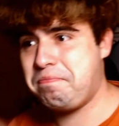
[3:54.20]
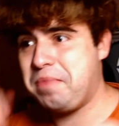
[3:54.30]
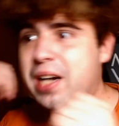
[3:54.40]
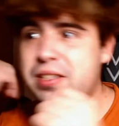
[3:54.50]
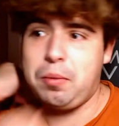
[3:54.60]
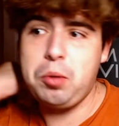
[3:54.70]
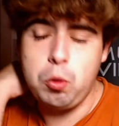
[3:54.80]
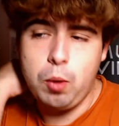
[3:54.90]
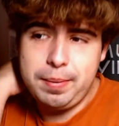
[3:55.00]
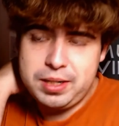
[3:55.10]
ha estado muy
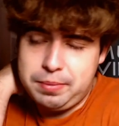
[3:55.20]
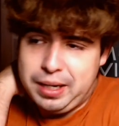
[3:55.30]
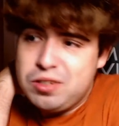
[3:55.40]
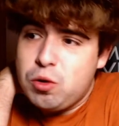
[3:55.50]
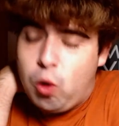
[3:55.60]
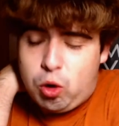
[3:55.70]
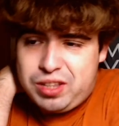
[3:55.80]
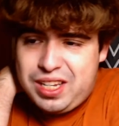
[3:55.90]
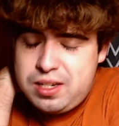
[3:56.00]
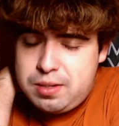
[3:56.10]
guapa, se me ha hecho
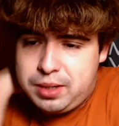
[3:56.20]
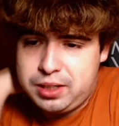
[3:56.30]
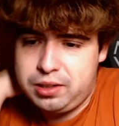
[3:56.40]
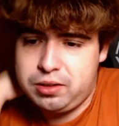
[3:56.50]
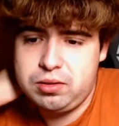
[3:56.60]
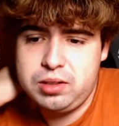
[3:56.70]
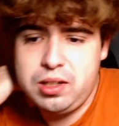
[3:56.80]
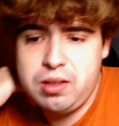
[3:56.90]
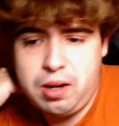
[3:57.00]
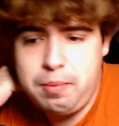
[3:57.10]
cortísima, tío.
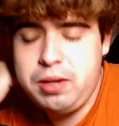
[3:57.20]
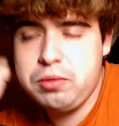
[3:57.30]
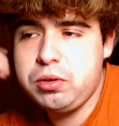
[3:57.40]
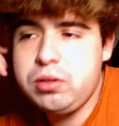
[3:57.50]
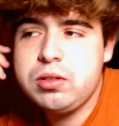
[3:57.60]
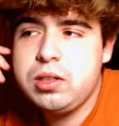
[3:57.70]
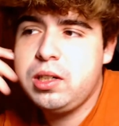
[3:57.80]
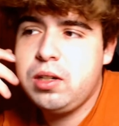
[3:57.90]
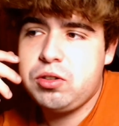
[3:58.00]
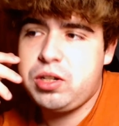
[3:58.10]
¿Tres minutos?
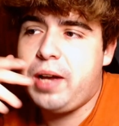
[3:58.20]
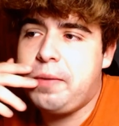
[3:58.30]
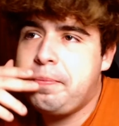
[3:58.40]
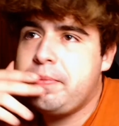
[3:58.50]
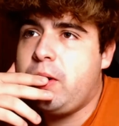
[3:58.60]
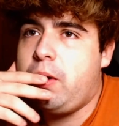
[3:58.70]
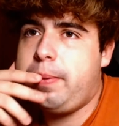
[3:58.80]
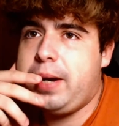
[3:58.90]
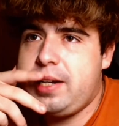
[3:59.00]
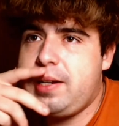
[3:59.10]
O sea, os
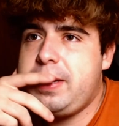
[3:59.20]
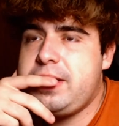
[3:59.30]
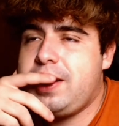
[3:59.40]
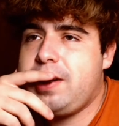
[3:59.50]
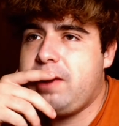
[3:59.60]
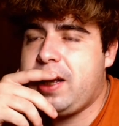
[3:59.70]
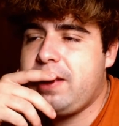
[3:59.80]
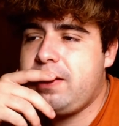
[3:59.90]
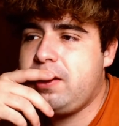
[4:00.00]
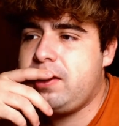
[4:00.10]
paráis a pensar que una
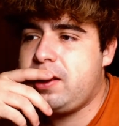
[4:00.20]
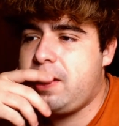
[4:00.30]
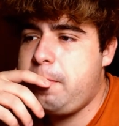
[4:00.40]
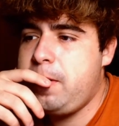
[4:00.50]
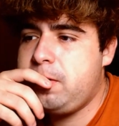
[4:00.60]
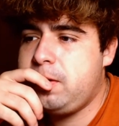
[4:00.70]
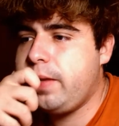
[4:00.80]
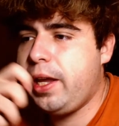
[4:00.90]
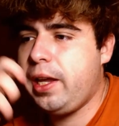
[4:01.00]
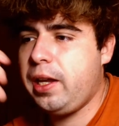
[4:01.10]
canción de tres minutos
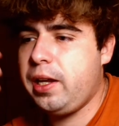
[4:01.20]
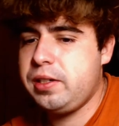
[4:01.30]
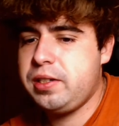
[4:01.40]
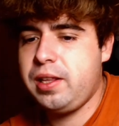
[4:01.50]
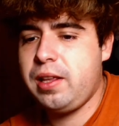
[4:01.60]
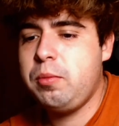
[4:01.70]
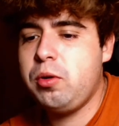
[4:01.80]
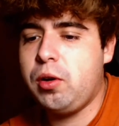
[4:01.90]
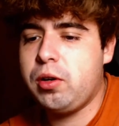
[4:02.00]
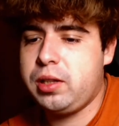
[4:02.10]
eh, se te hace muy
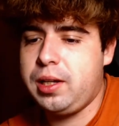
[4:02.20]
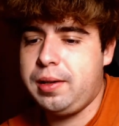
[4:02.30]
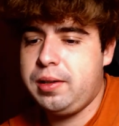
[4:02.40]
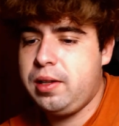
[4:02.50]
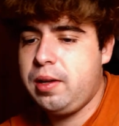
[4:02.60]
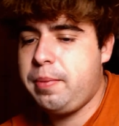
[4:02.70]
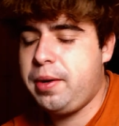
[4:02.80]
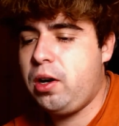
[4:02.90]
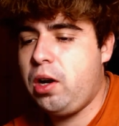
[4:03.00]
corta pero a lo